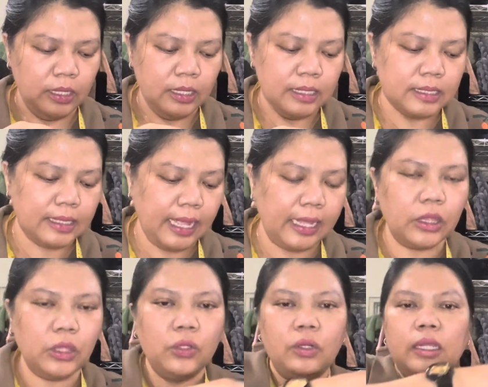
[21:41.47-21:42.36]

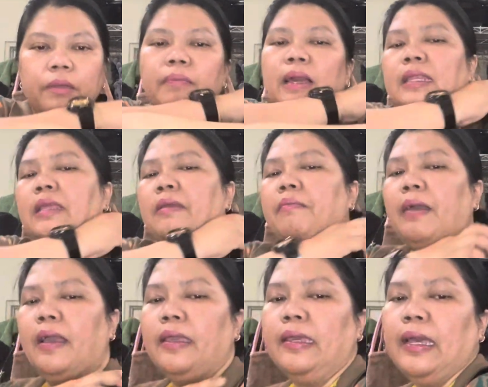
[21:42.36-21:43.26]

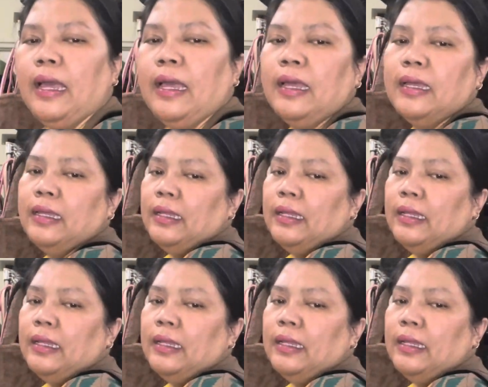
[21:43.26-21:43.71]
155 ya.